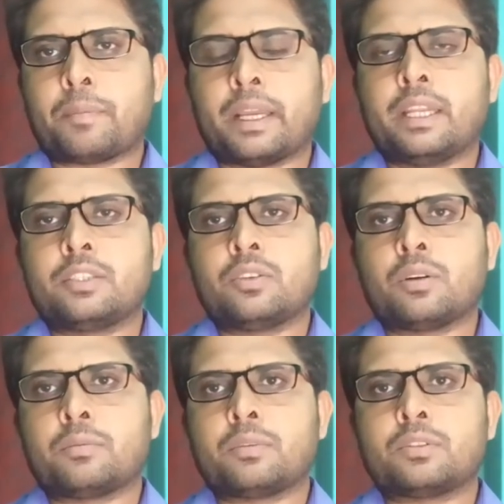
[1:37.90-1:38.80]
पहले
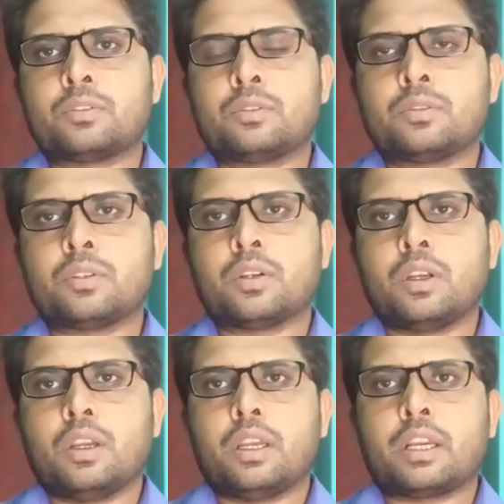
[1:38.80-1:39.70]
जो
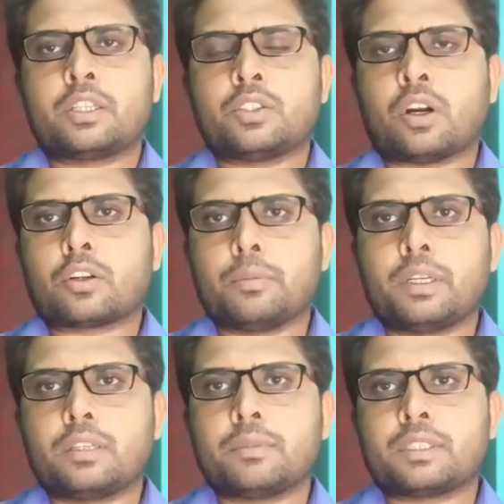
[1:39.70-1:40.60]
एक जो
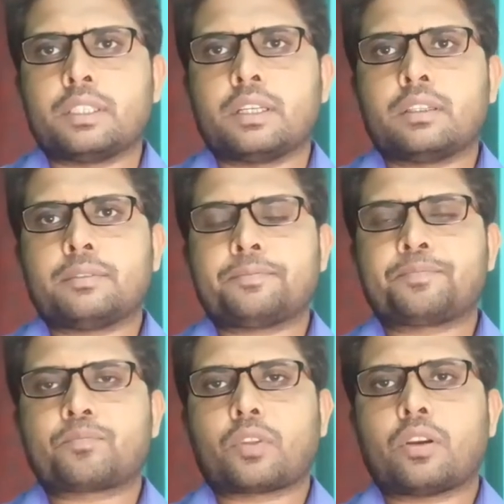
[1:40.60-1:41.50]
ऑटोमेटिक मशीन है
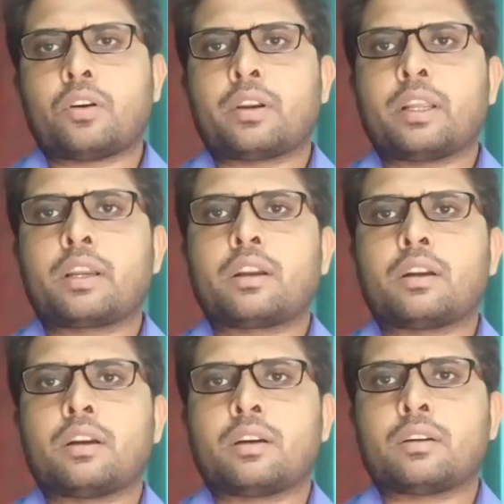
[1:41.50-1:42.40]
और
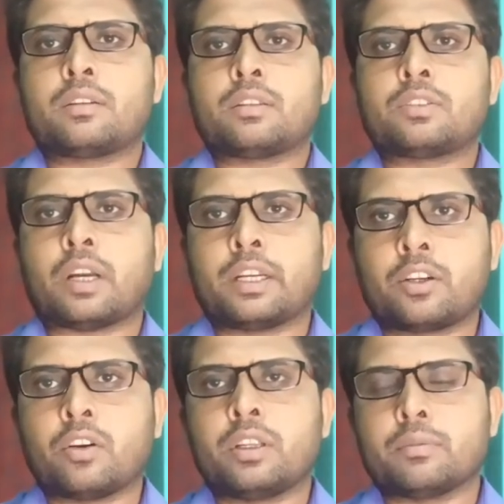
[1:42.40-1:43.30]
एक जो
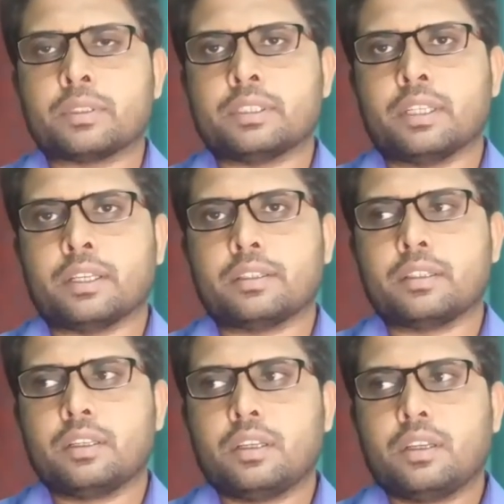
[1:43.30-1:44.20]
हाइड्रोलिक मशीन है
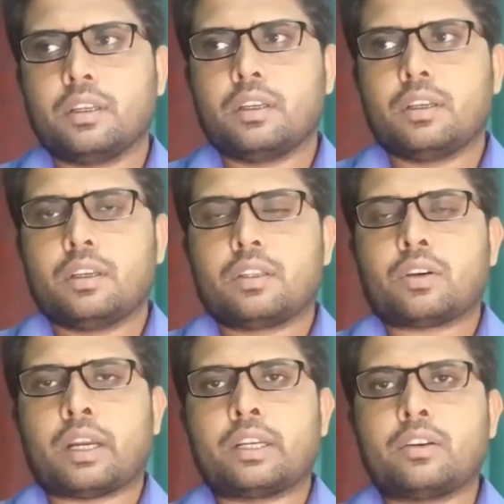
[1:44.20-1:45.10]

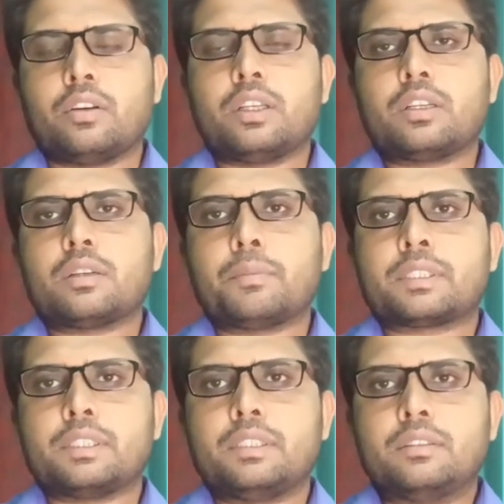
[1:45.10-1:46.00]
तो हाइड्रोलिक
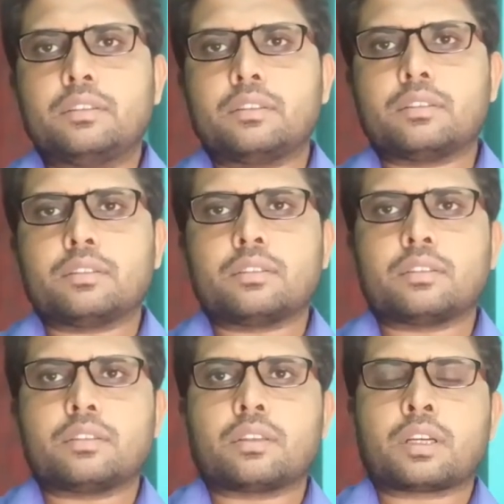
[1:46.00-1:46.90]
मशीन
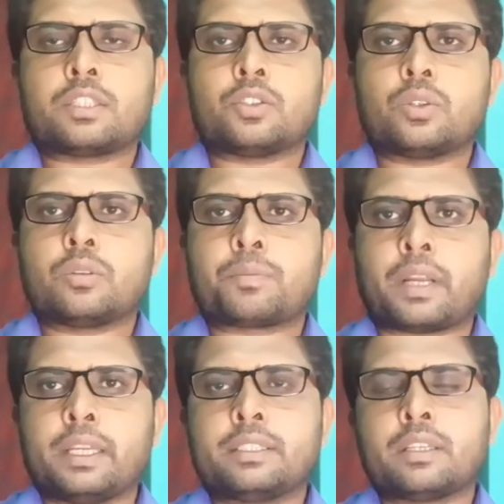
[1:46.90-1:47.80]
का जो
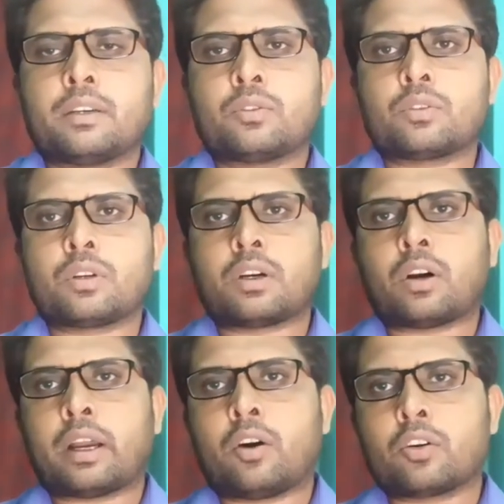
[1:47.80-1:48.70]
प्राइस है वो थोड़ा
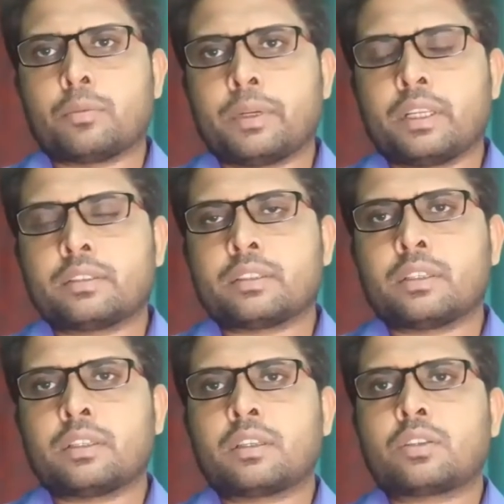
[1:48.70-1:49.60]
ऑटोमेटिक
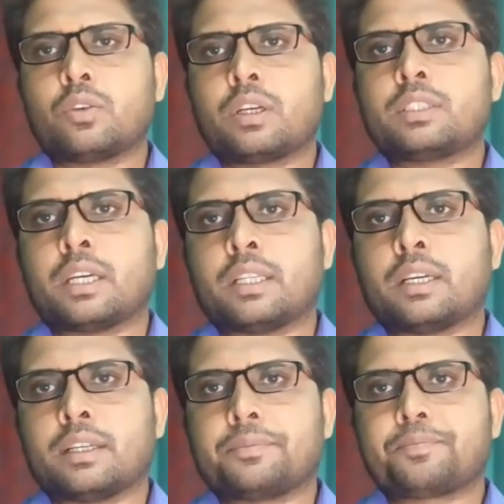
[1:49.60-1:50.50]
से थोड़ा ज़्यादा
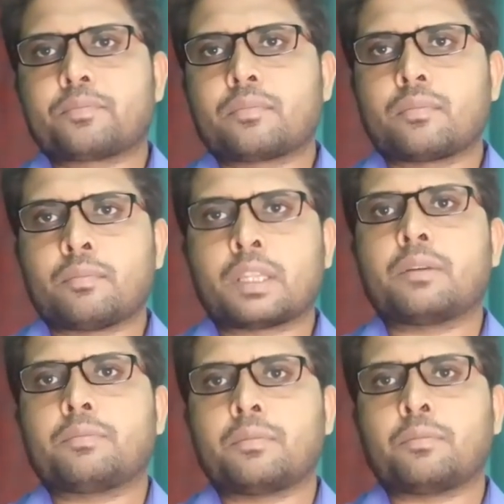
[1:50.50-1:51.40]
है
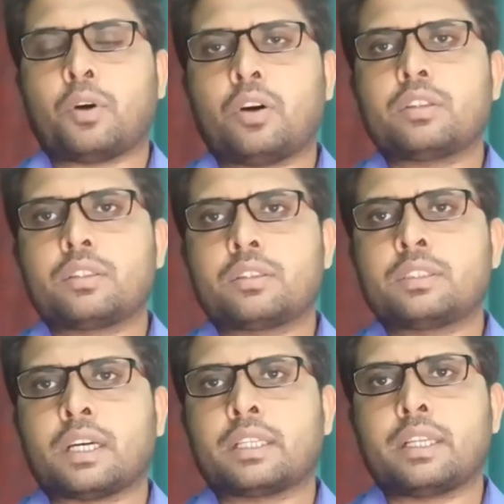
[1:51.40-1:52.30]
मतलब बहुत
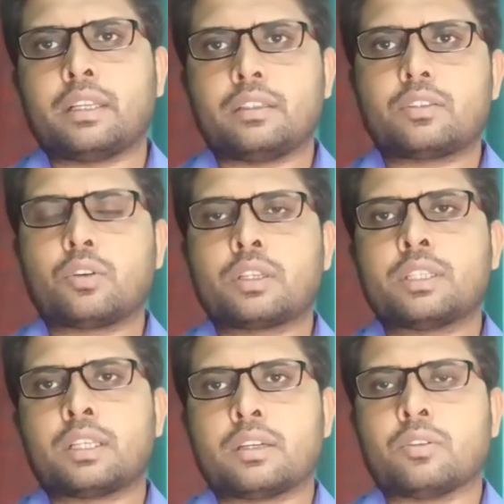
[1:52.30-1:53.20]
ज़्यादा नहीं थोड़ा
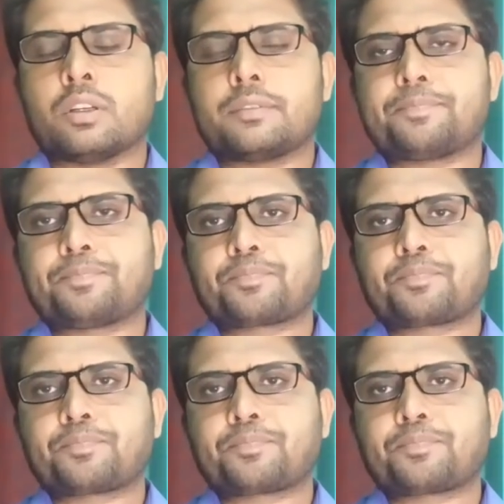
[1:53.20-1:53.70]
ज़्यादा होगा